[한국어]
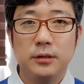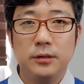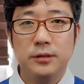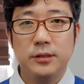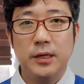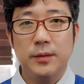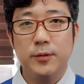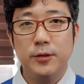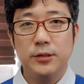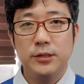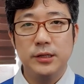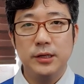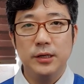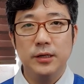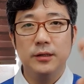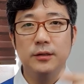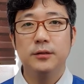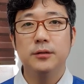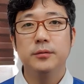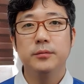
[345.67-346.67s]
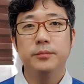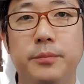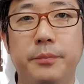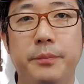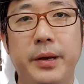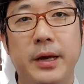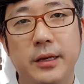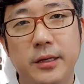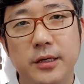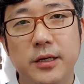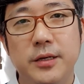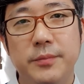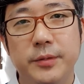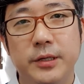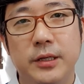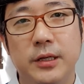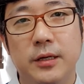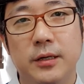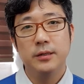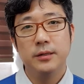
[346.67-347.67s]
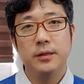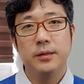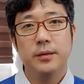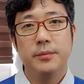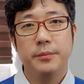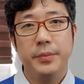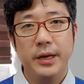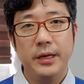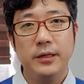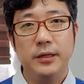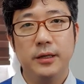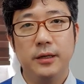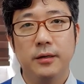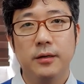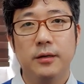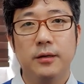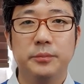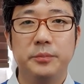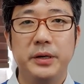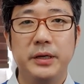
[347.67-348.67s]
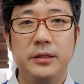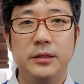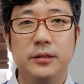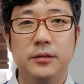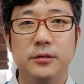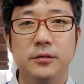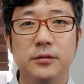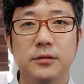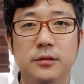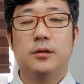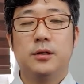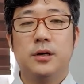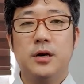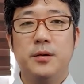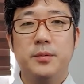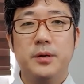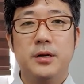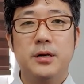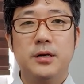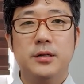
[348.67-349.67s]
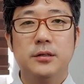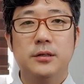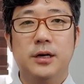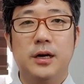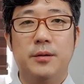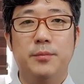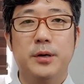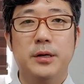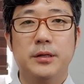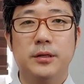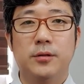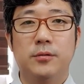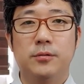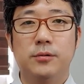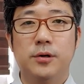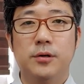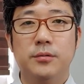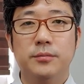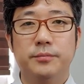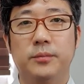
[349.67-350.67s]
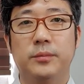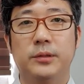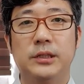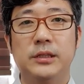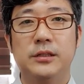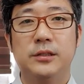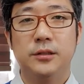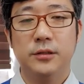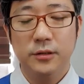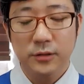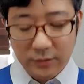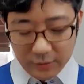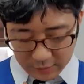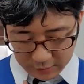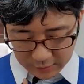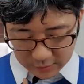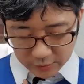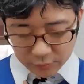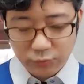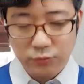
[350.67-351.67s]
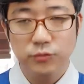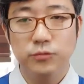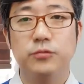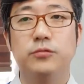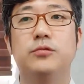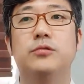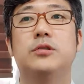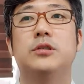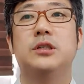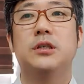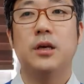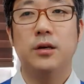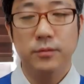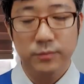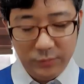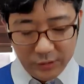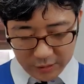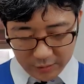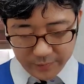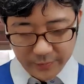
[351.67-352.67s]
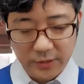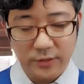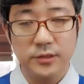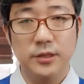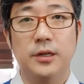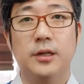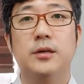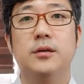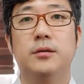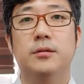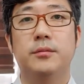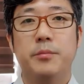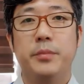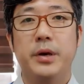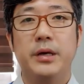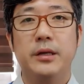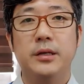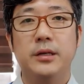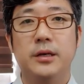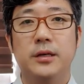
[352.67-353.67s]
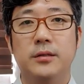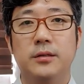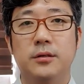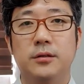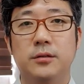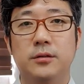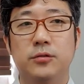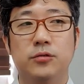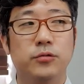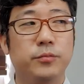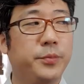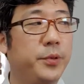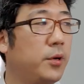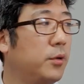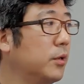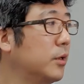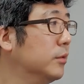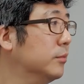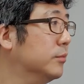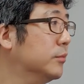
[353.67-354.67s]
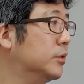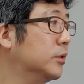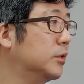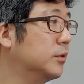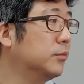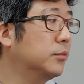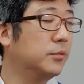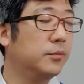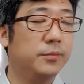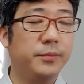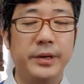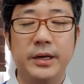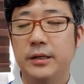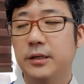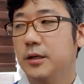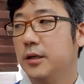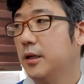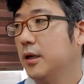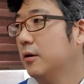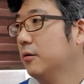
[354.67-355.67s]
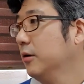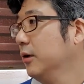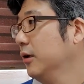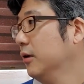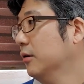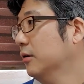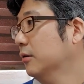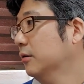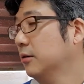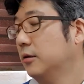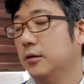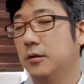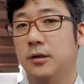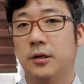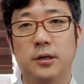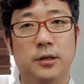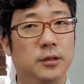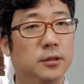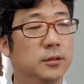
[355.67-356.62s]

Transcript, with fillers: 세 번째는 패닝입니다 패닝 패닝은 카메라는 가만히 있고요 틸트는 이렇게 수직의 움직임이었잖아요 패닝에서는 수평의 움직임을 패닝이라고 해요 이렇게